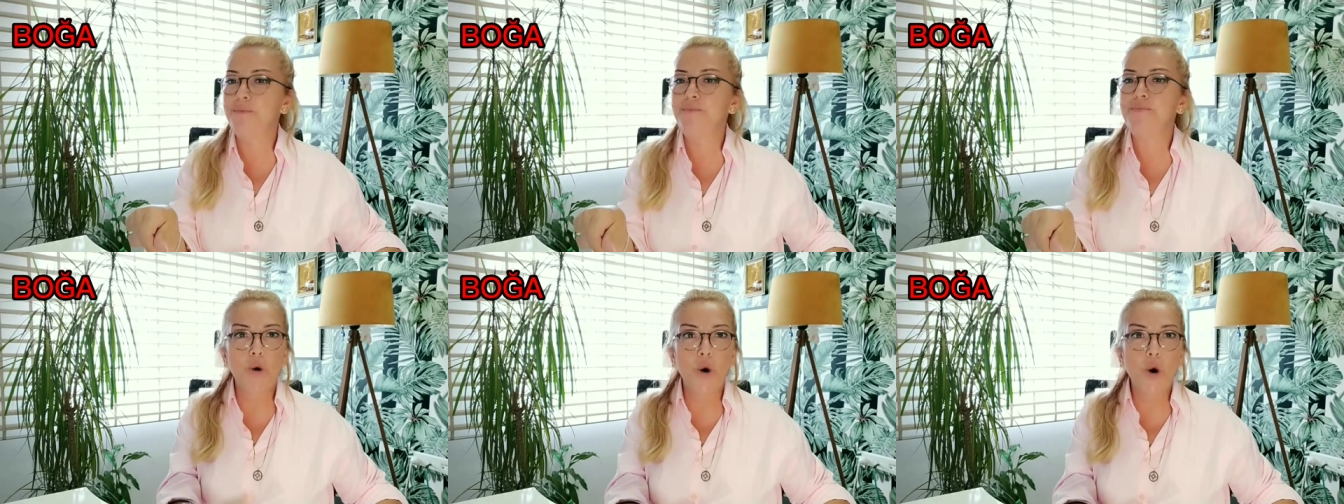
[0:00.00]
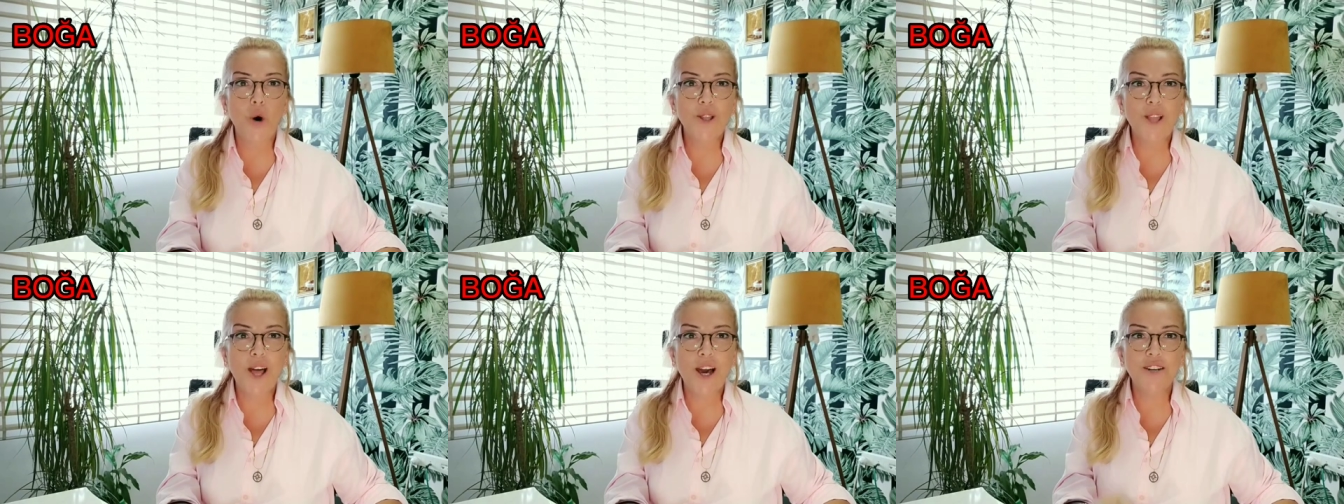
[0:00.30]

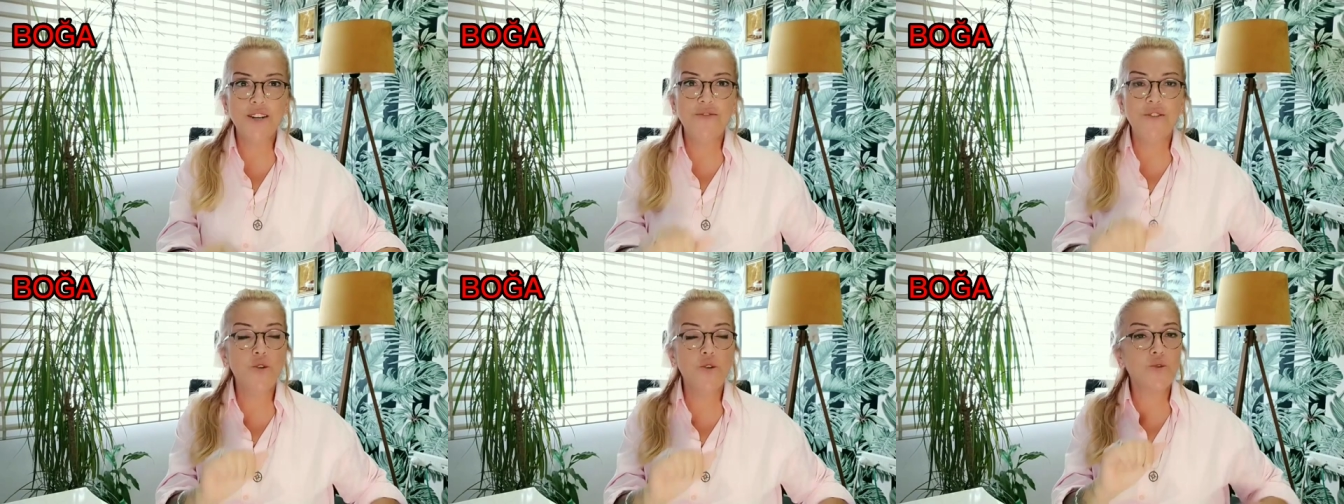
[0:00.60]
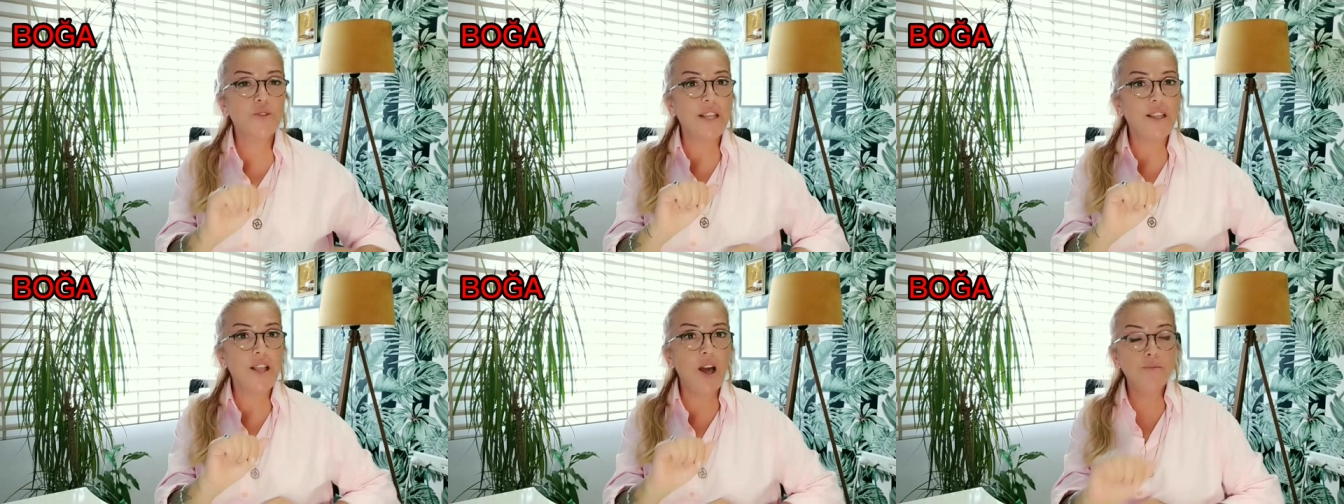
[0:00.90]
Boğalar diye
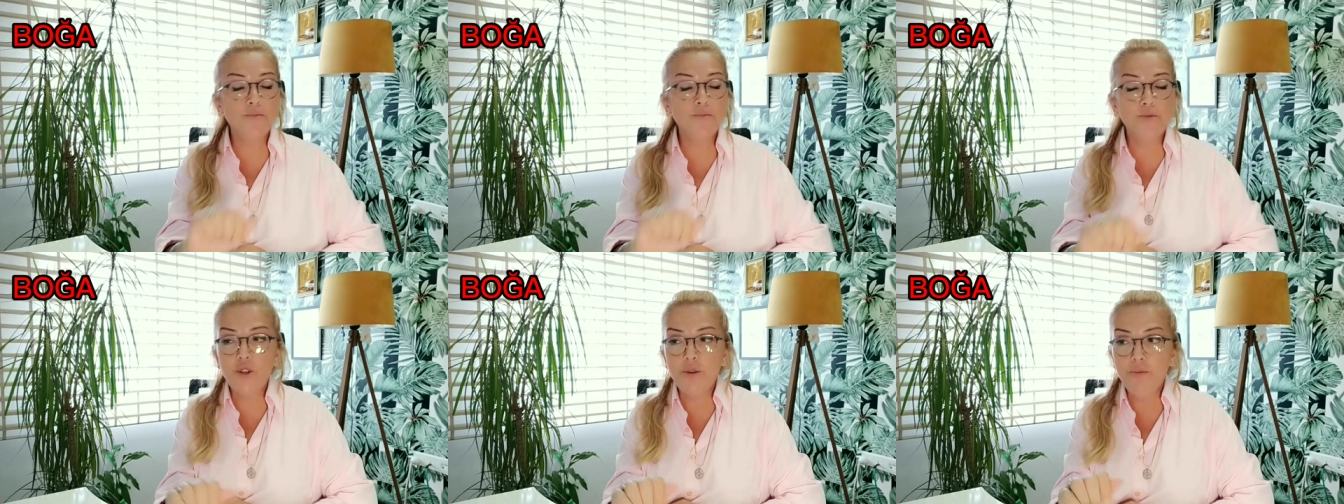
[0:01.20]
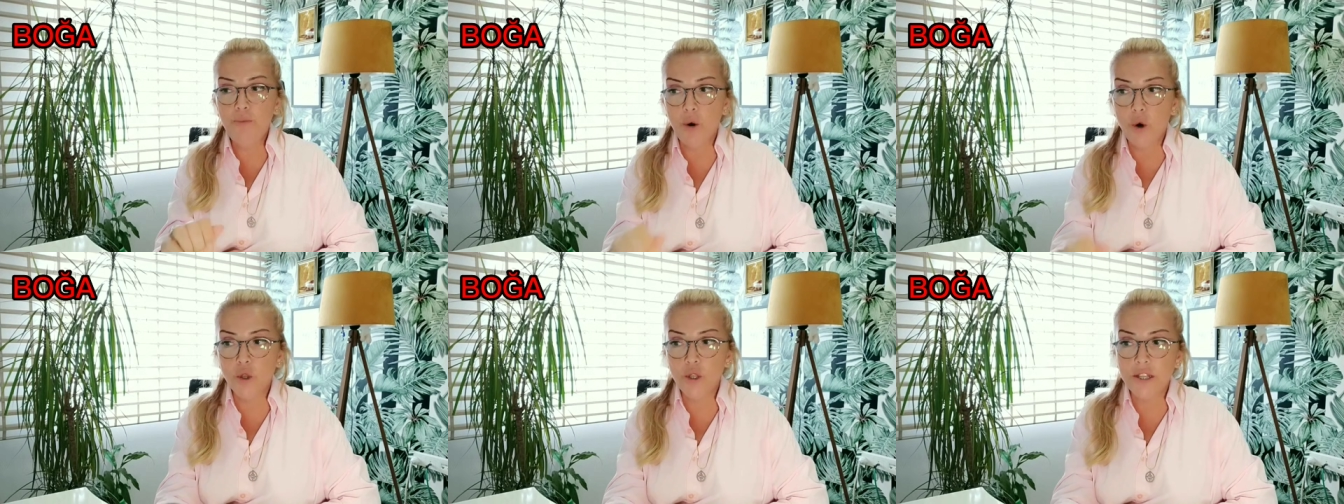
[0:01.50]
yükselen
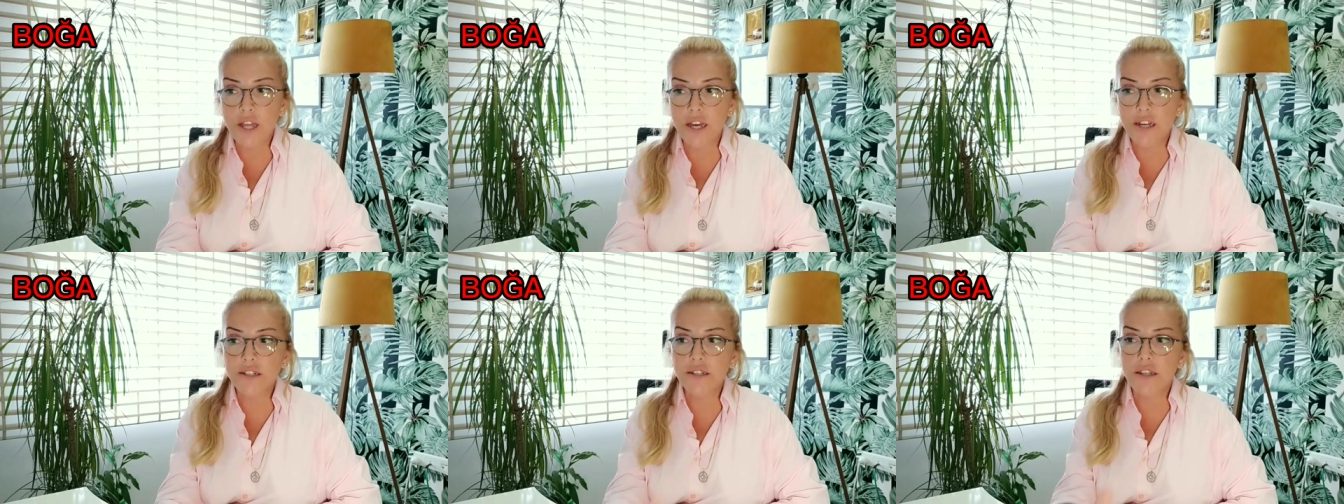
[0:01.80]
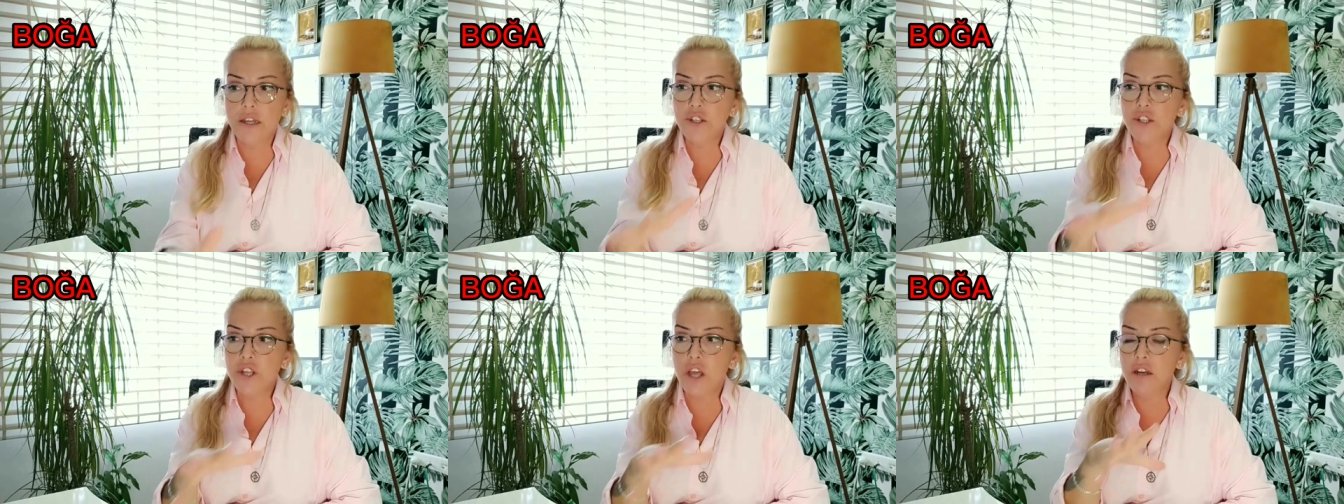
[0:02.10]
burcu boğa
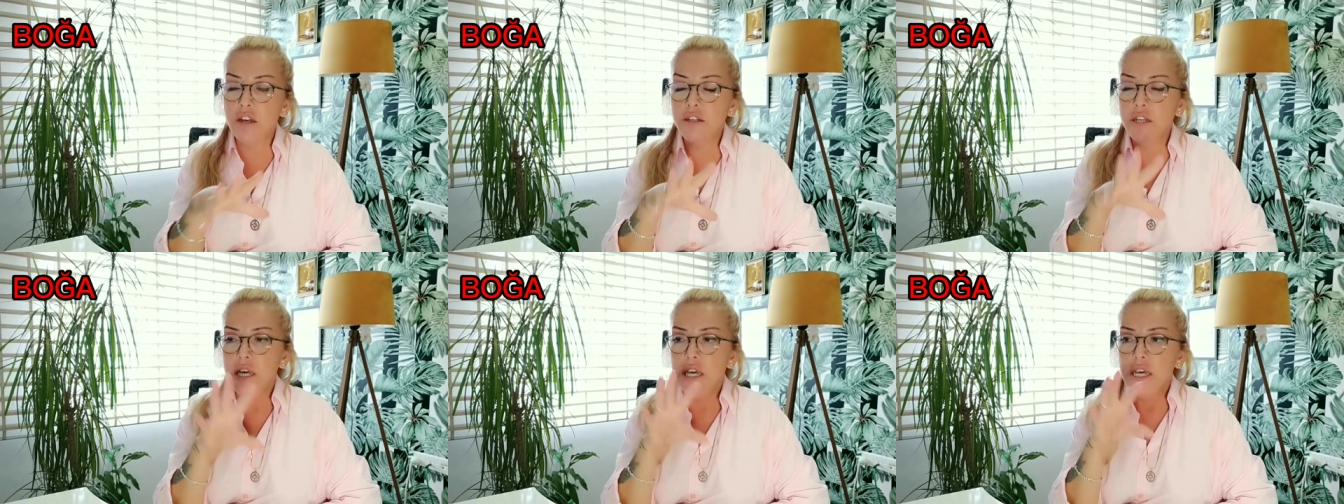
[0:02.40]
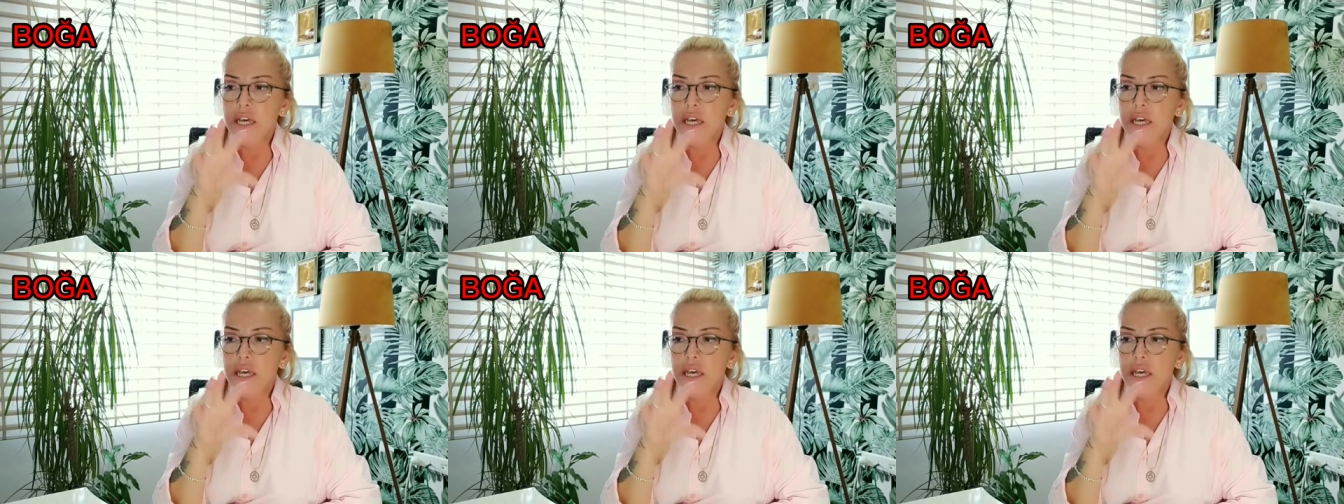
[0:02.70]
arkadaşlar